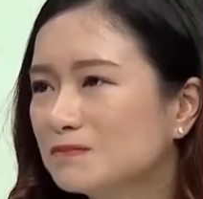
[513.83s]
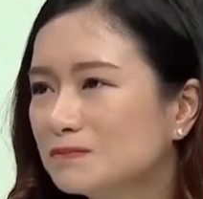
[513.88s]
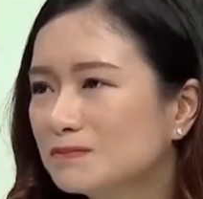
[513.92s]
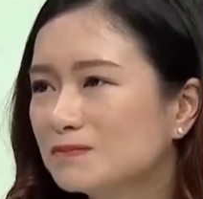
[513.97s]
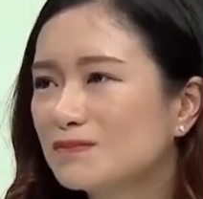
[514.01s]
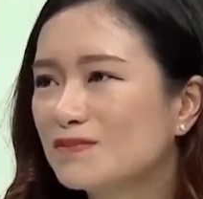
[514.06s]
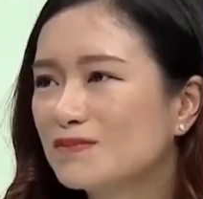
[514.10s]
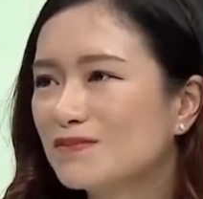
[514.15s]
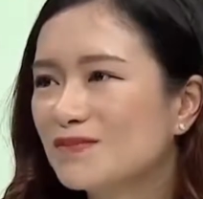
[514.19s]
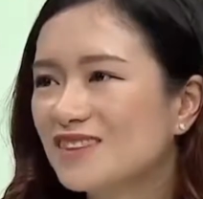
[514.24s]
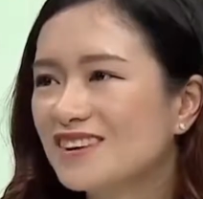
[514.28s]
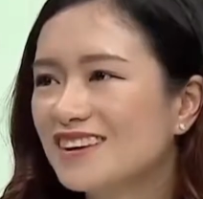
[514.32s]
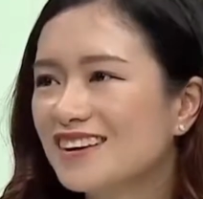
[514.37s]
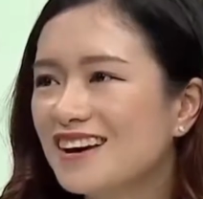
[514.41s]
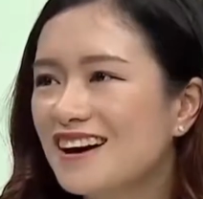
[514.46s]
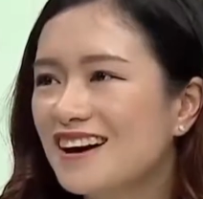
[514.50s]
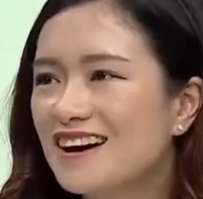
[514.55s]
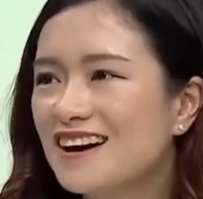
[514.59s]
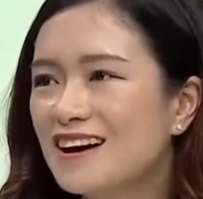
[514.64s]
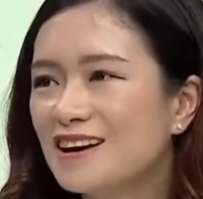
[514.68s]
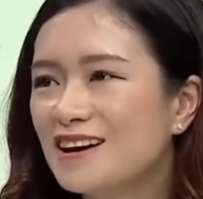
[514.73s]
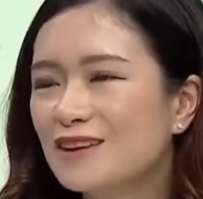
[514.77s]
Ừ
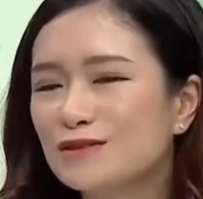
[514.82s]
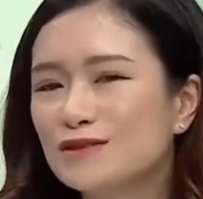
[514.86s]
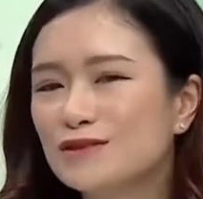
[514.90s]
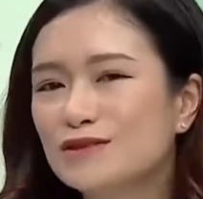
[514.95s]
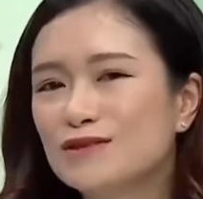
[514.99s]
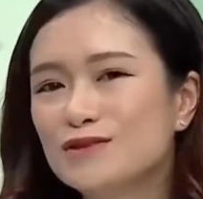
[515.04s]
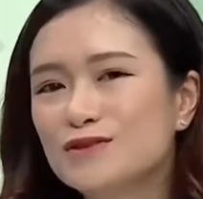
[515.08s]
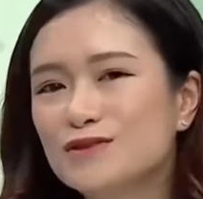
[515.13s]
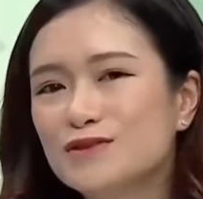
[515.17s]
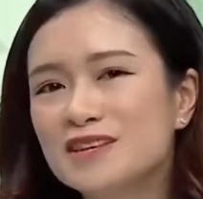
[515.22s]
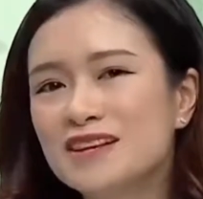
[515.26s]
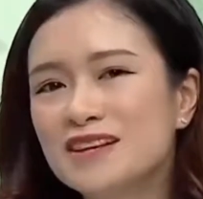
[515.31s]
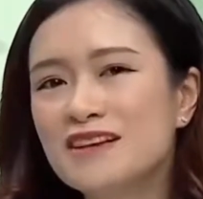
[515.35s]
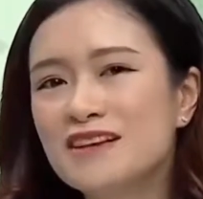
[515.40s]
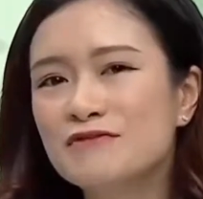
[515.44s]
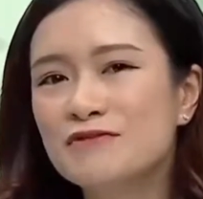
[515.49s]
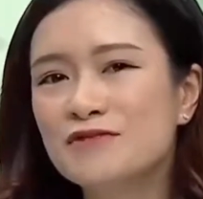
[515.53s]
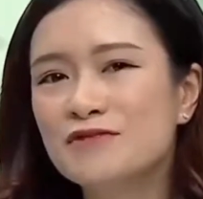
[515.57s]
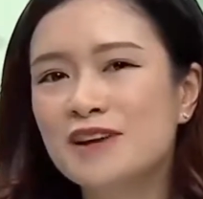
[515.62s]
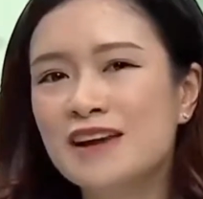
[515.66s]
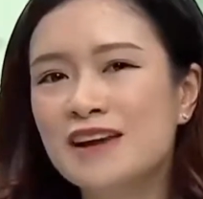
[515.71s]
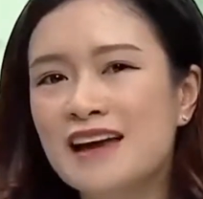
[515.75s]
Ờ, cũng rất
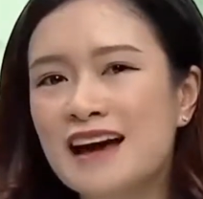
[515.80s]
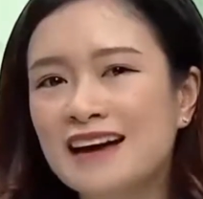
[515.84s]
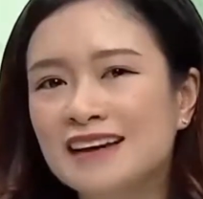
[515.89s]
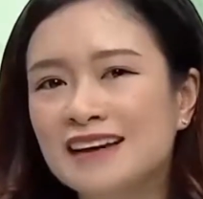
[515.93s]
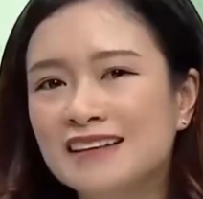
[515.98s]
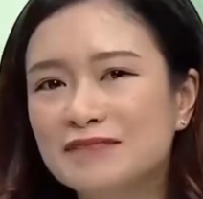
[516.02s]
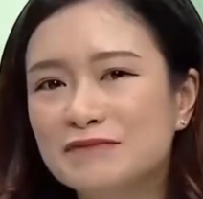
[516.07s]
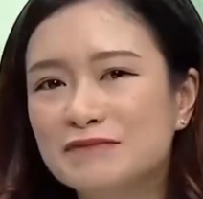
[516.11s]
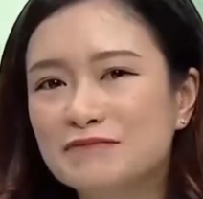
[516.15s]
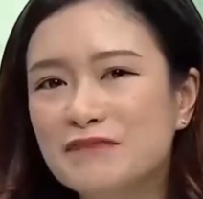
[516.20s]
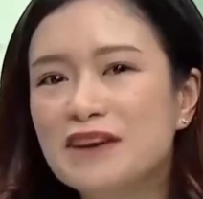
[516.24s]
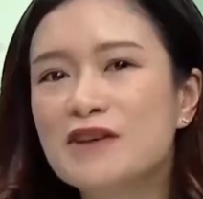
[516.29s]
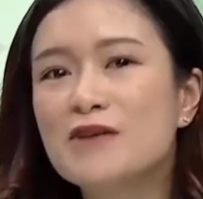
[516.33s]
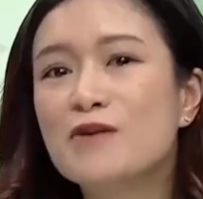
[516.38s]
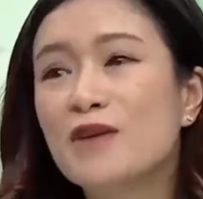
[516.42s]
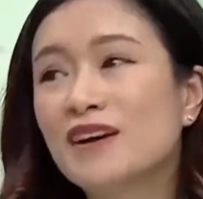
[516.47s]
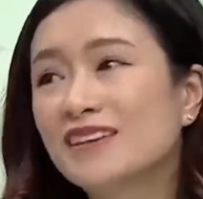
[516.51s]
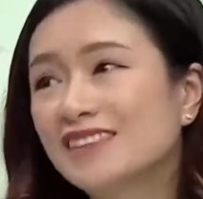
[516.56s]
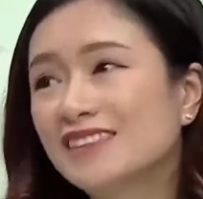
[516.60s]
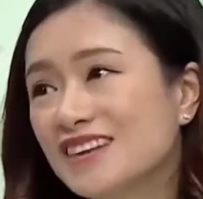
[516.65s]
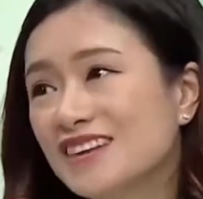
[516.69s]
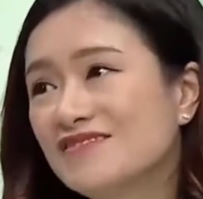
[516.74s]
là vui là anh bắt
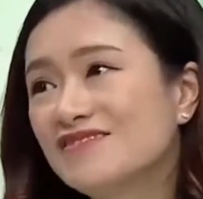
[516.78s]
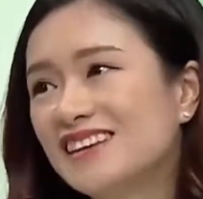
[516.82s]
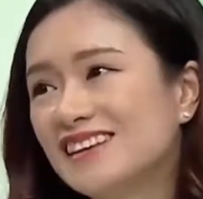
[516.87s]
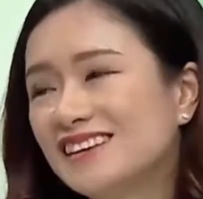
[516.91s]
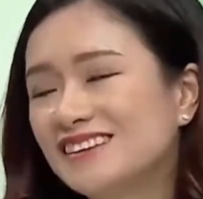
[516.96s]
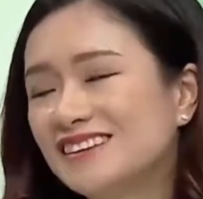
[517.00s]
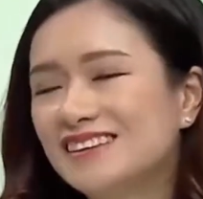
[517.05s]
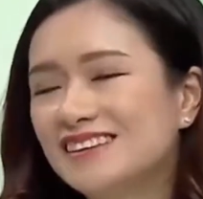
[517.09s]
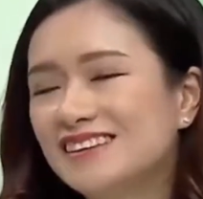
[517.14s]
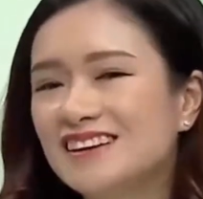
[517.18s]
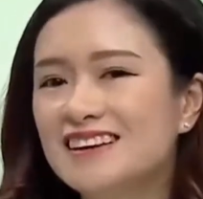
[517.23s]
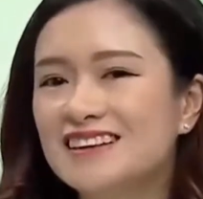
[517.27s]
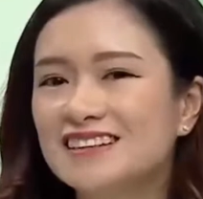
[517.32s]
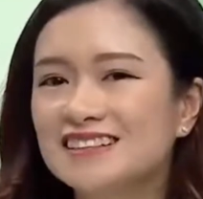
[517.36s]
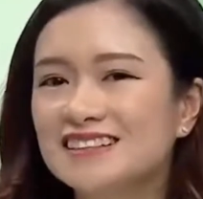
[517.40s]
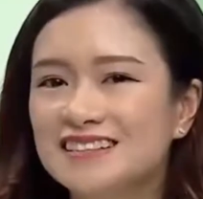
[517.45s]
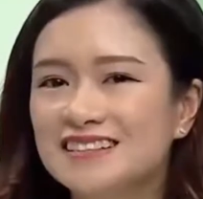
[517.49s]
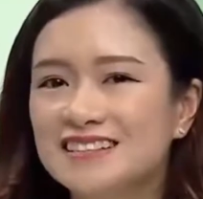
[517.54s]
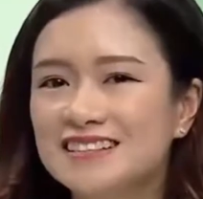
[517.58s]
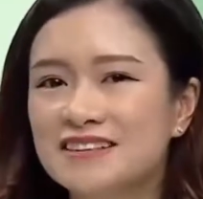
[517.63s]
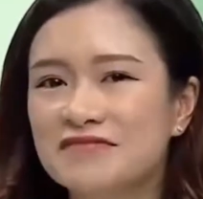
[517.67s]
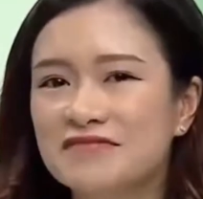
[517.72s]
đầu quan tâm đến
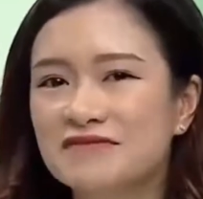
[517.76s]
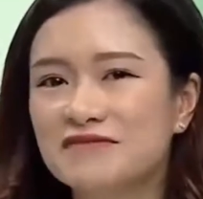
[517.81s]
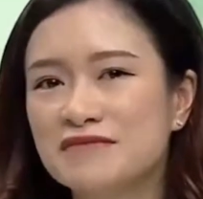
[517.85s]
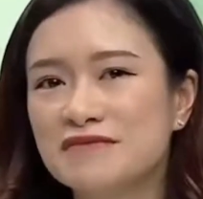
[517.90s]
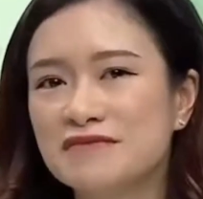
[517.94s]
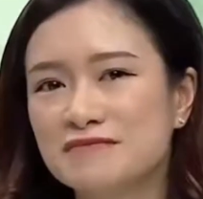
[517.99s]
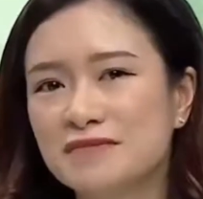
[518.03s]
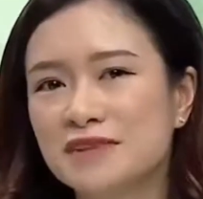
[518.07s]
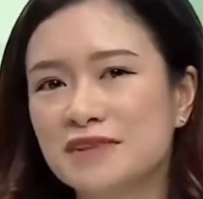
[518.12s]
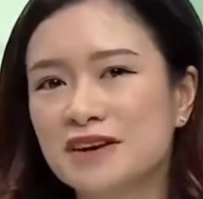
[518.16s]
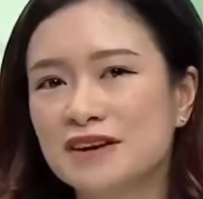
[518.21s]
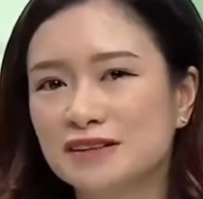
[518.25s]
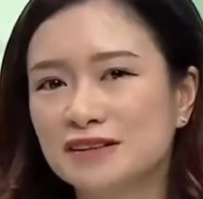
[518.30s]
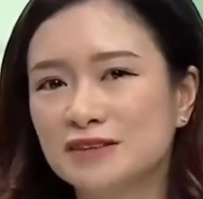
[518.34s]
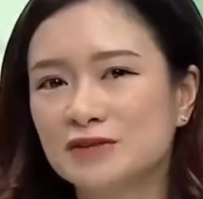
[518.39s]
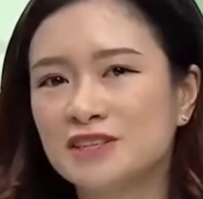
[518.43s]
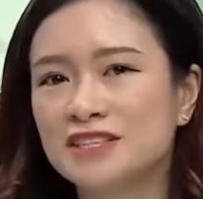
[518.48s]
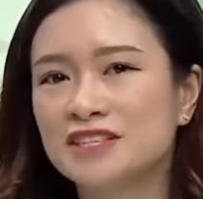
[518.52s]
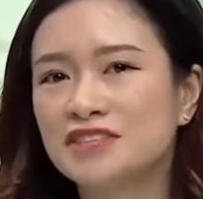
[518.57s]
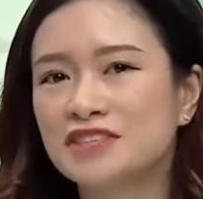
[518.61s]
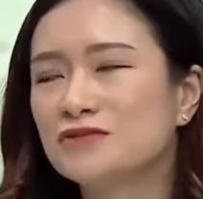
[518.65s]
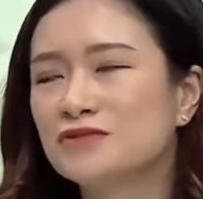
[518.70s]
uh, sản phẩm uh,
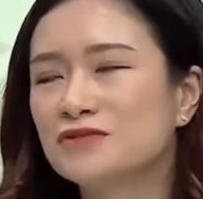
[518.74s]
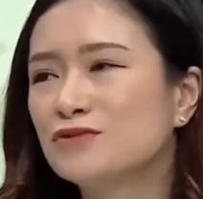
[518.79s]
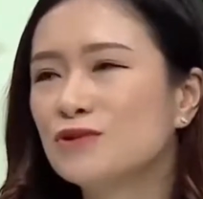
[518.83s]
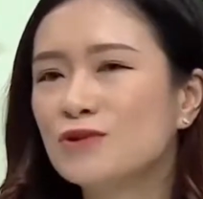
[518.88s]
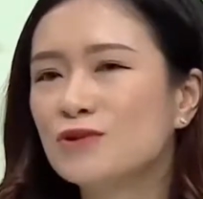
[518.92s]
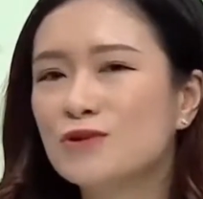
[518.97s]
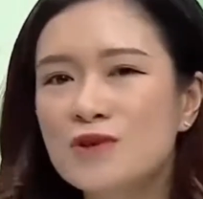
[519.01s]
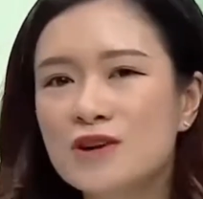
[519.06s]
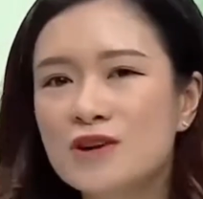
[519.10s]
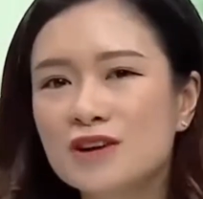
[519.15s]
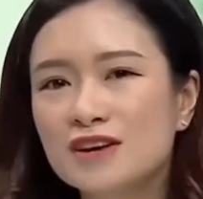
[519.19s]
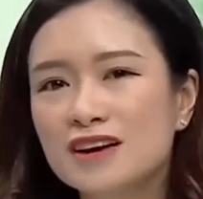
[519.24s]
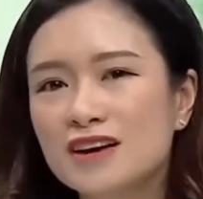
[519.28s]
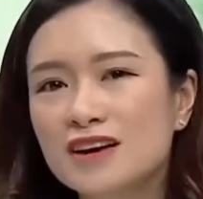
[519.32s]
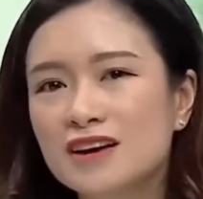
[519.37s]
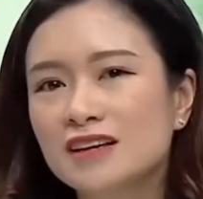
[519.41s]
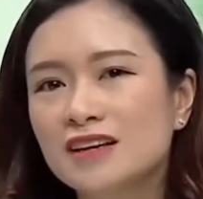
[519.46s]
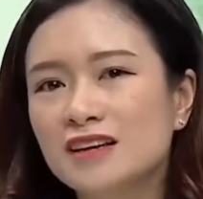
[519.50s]
của thị trường phú quốc ừ.